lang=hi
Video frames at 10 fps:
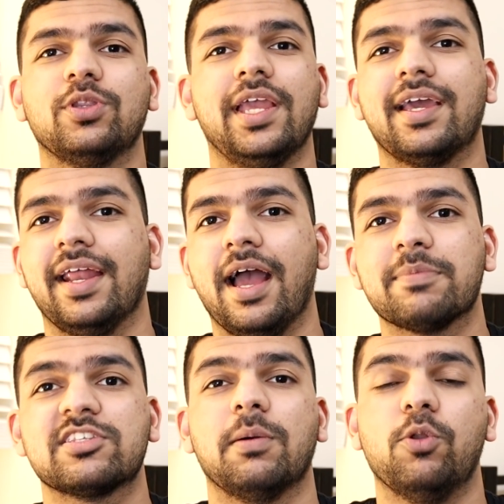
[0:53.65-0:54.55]
जो देख रहे हैं
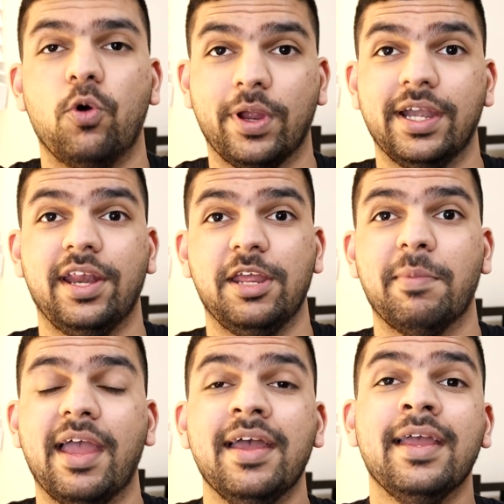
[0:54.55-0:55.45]
आप सब लोगों की
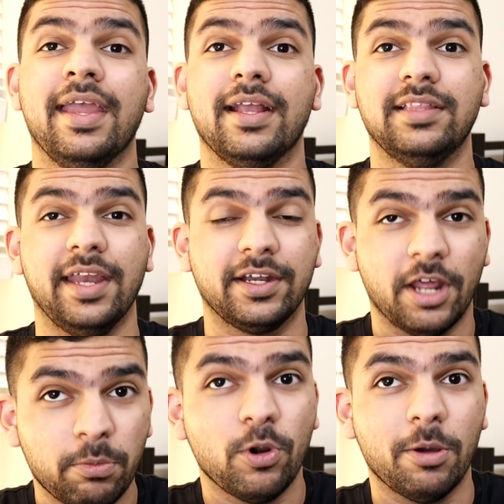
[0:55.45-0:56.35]
ड्रीम है एक दिन एक
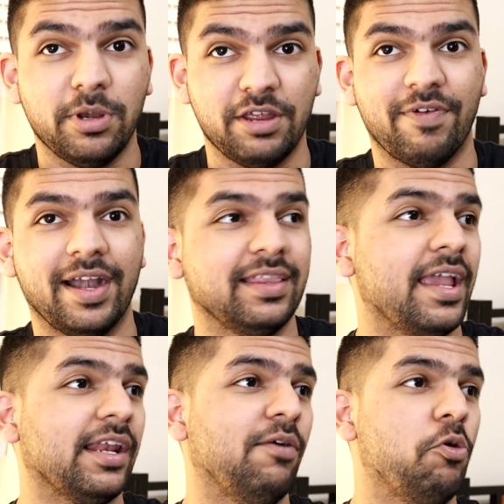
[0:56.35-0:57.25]
डब्ल्यू डब्ल्यू इवेंट
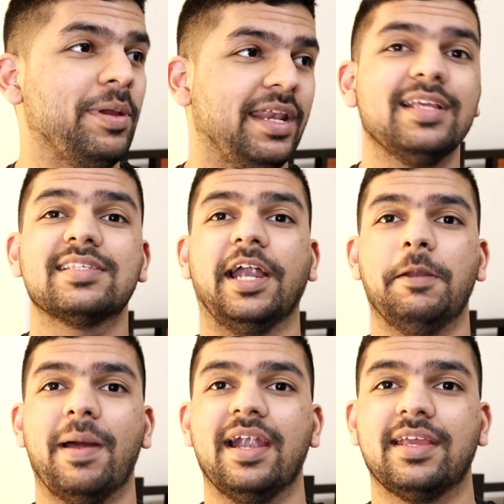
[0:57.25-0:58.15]
देखना वो भी रिंग
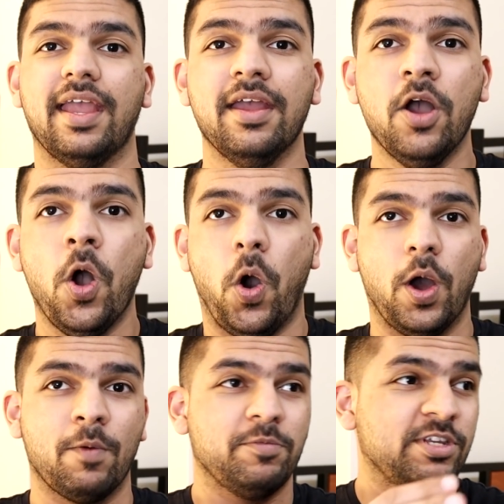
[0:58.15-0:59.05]
साइड बैठ के
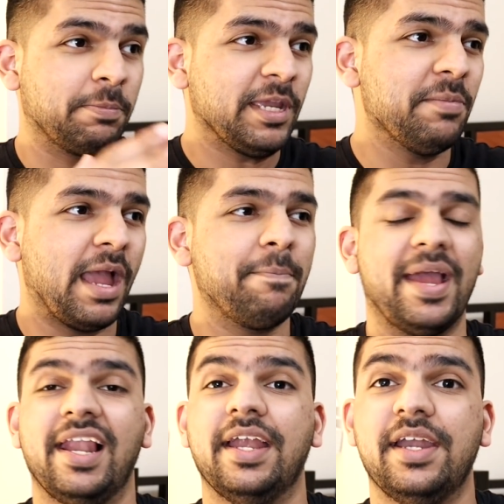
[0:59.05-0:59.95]
और जबकि मैं
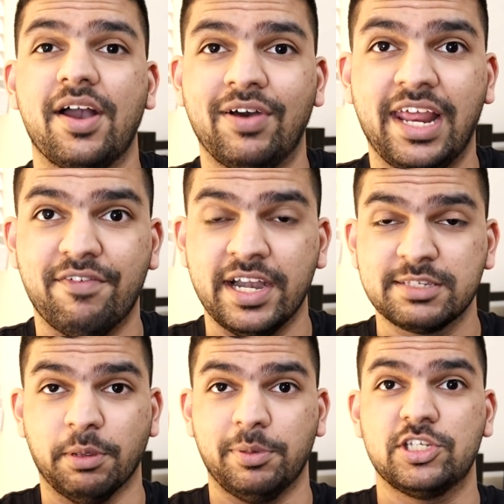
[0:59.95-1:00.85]
पहले इंडिया वाले
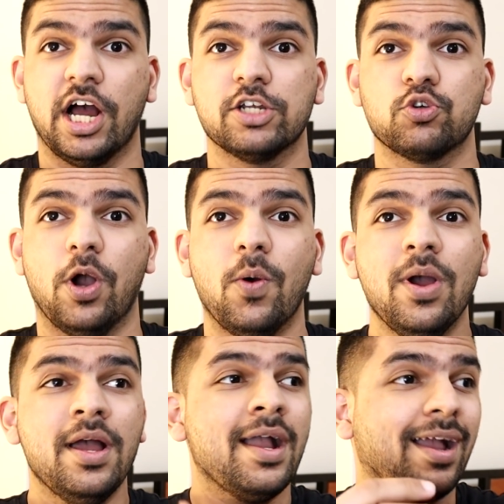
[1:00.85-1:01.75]
इवेंट्स में भी जा चुका
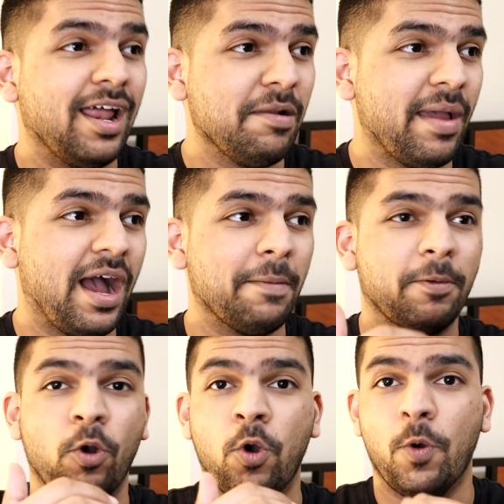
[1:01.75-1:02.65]
हूँ कल मैं
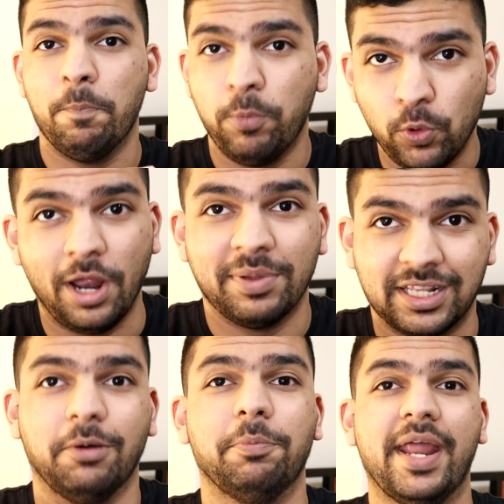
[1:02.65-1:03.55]
आपको पूरा
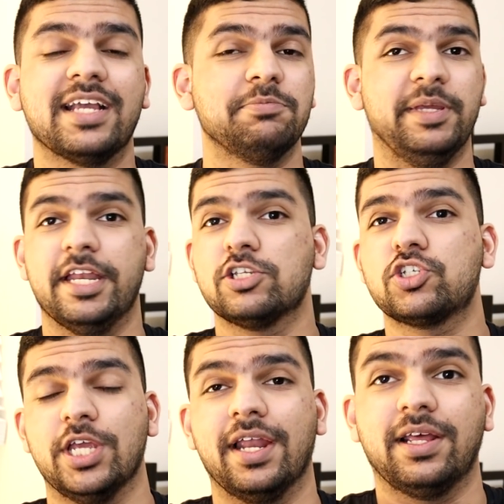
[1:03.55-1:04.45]
मतलब अपना एक्सपीरियंस
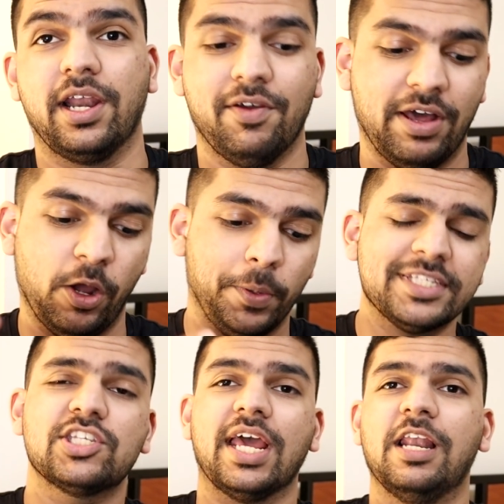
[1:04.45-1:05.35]
शेयर करने वाला हूँ
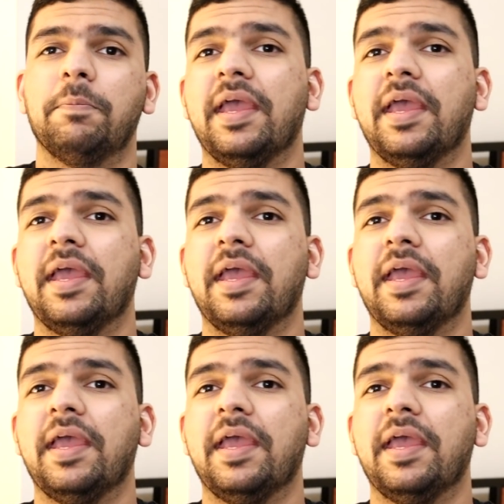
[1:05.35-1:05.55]
इस चैनल